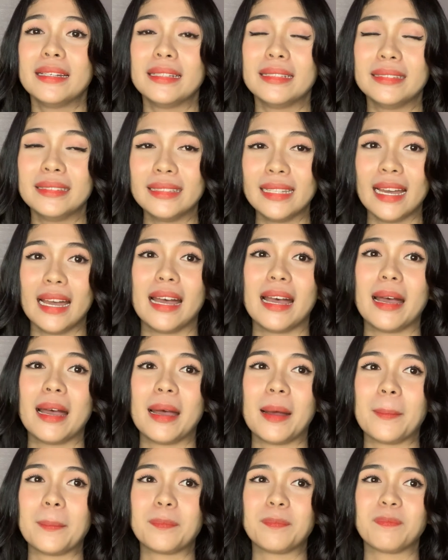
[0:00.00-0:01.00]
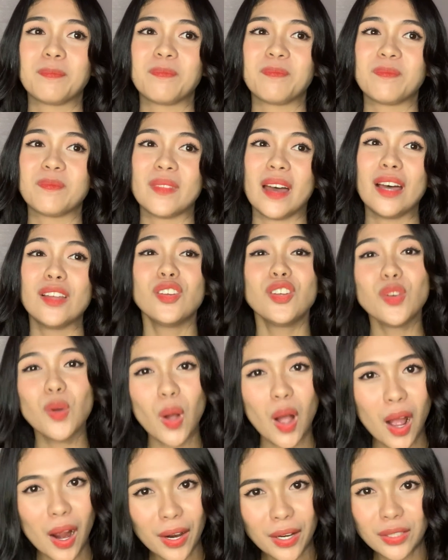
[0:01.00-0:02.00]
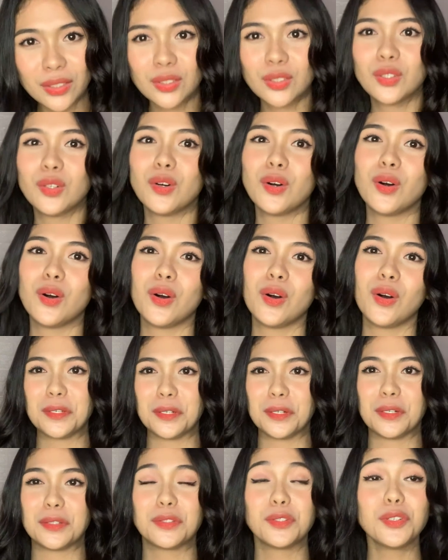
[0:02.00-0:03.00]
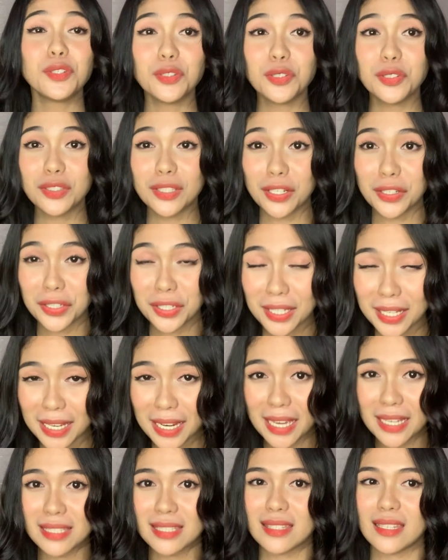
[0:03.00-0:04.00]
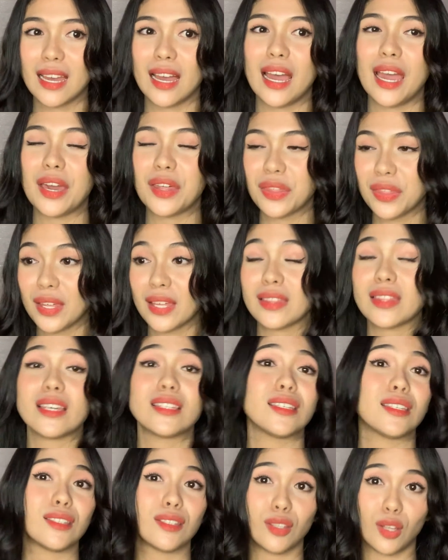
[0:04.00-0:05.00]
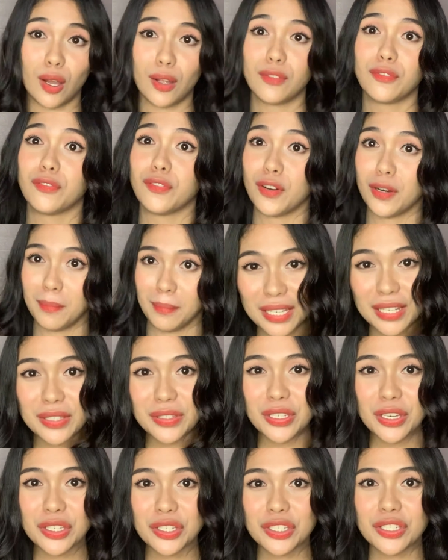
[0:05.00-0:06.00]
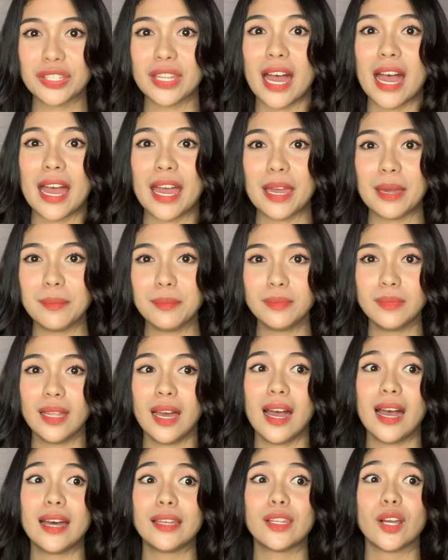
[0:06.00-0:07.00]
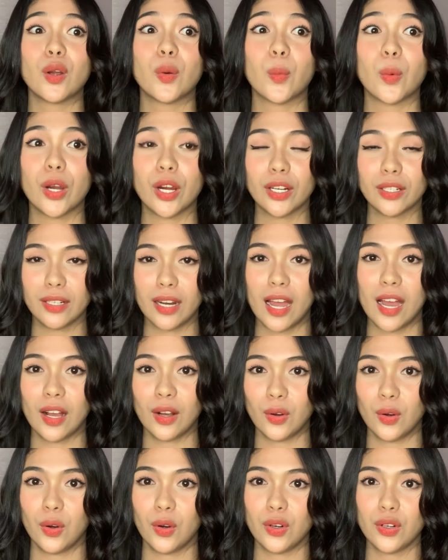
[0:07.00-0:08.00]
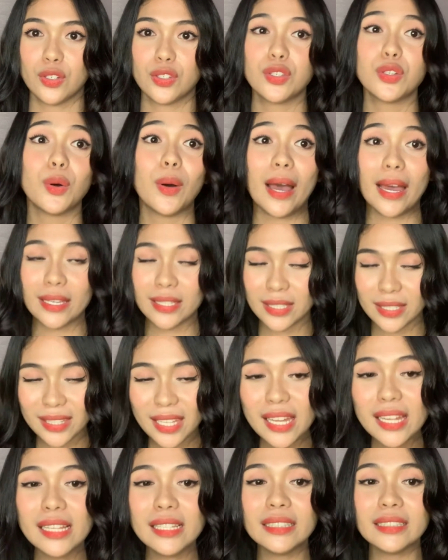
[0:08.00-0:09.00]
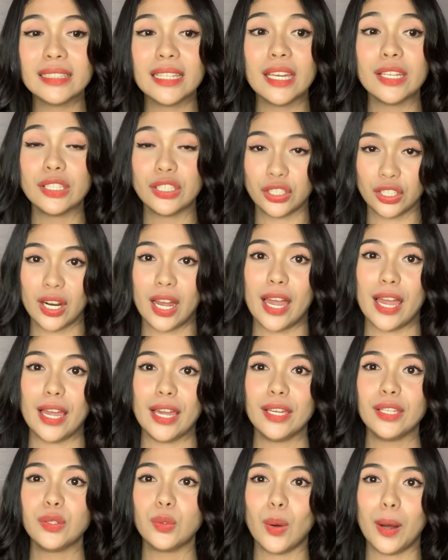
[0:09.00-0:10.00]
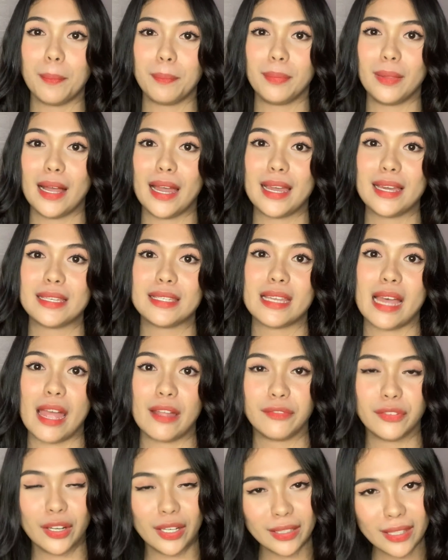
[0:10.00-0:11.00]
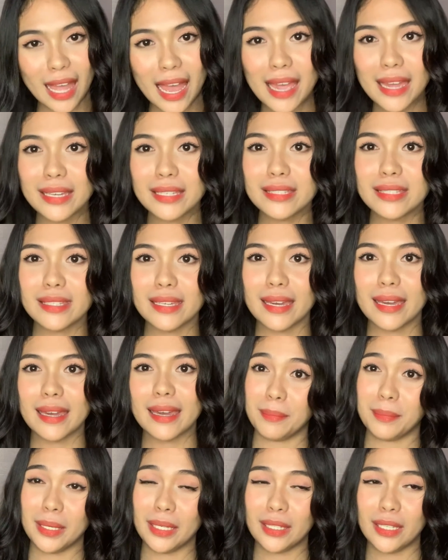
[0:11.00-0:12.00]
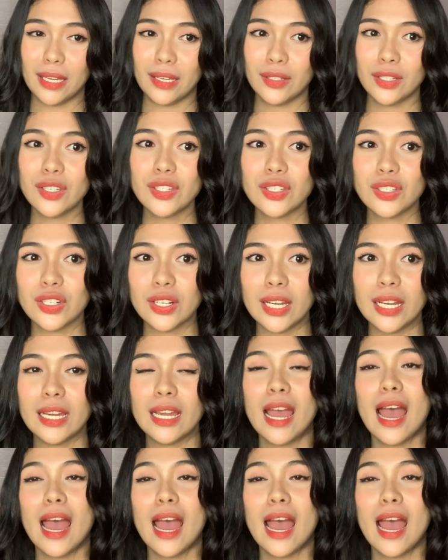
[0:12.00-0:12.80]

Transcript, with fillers: na andun yung heart ko. Doon ko na-realize na I think this is not for me. Such time na nag-work na ako. So, I still did try to apply sa advertising, in the industry.